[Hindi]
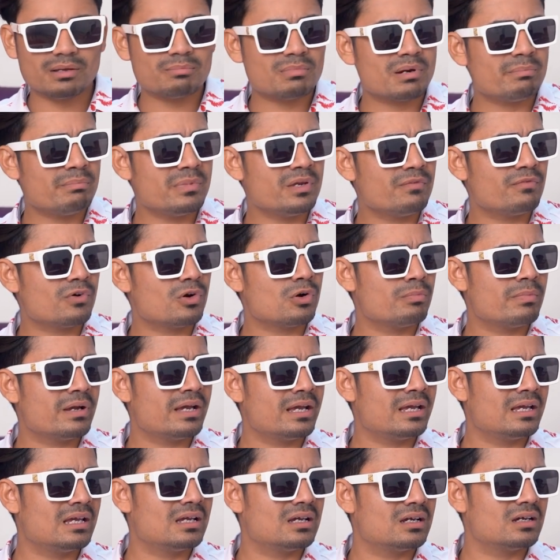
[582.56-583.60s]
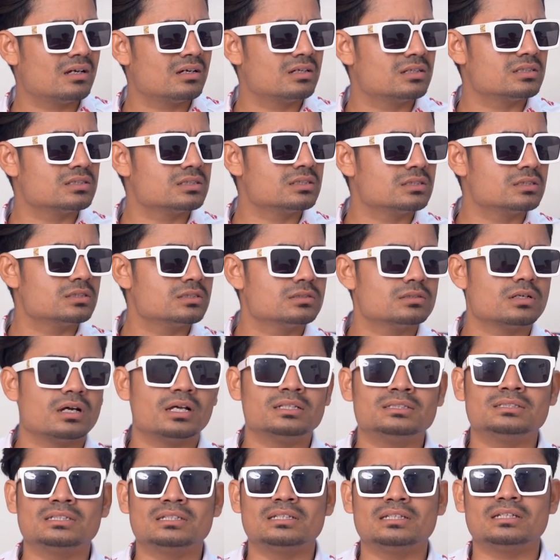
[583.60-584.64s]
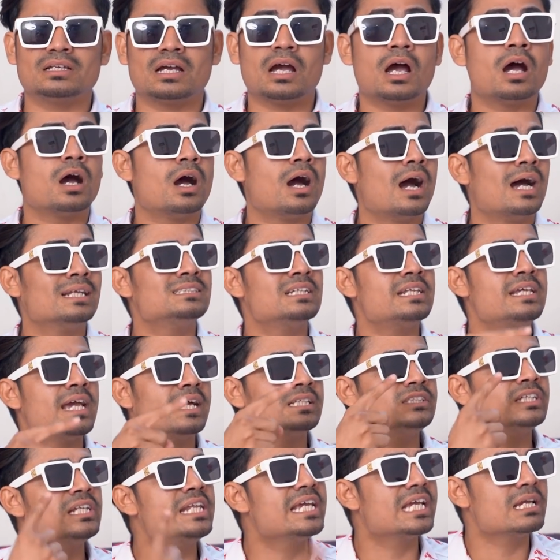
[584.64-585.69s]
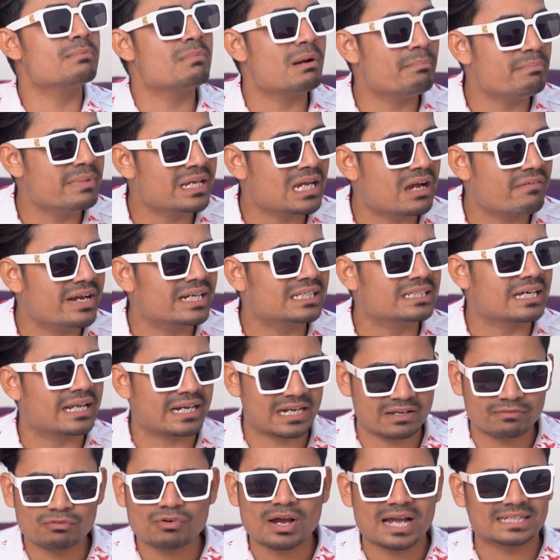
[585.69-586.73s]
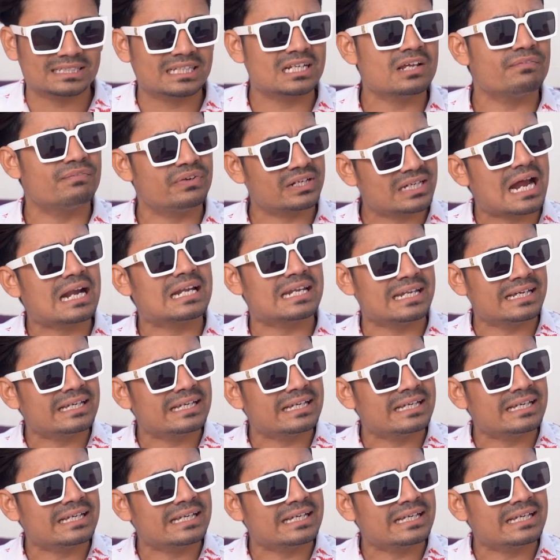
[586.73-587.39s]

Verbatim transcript: अरे मम्मी वो मैं अंजलि हाँ, हाँ, अंजलि अंजलि की मम्मी का वेट कर रहे हैं वो आ जाना फिर काट